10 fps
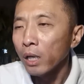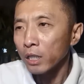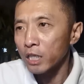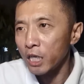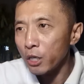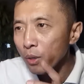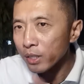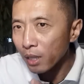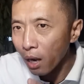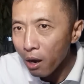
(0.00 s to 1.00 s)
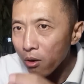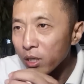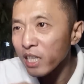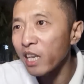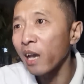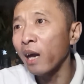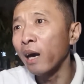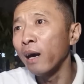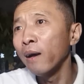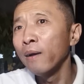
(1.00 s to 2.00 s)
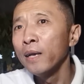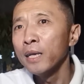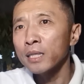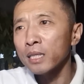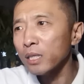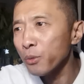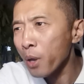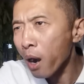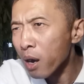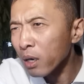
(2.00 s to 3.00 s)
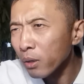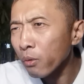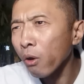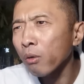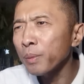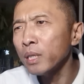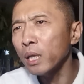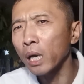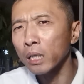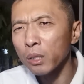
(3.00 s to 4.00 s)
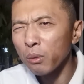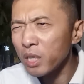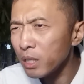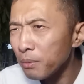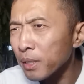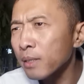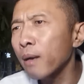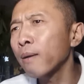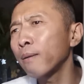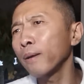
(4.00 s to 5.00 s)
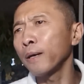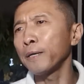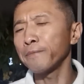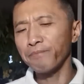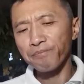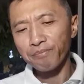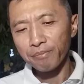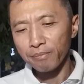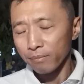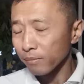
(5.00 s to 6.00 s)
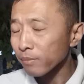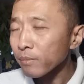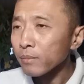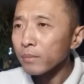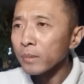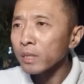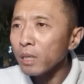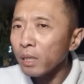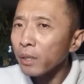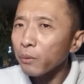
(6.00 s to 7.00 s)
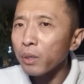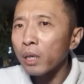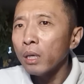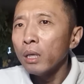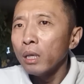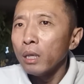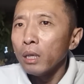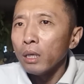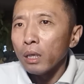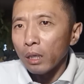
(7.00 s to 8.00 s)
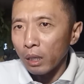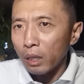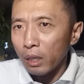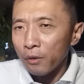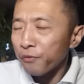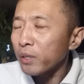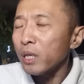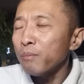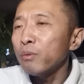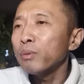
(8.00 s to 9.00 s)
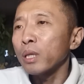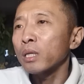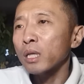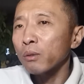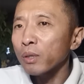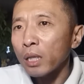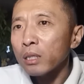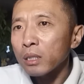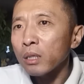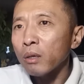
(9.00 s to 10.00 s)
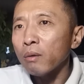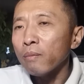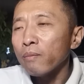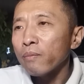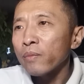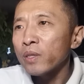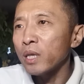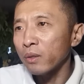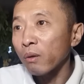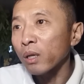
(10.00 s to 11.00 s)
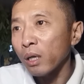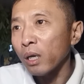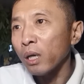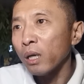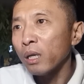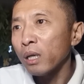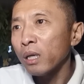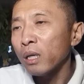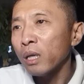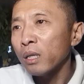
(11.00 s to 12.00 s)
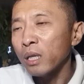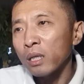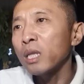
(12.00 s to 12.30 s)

七月三号这天，四月二十六号毙的，这都七月三号了。这林慧呃风尘仆仆的杀到南京之后，见到了那个弟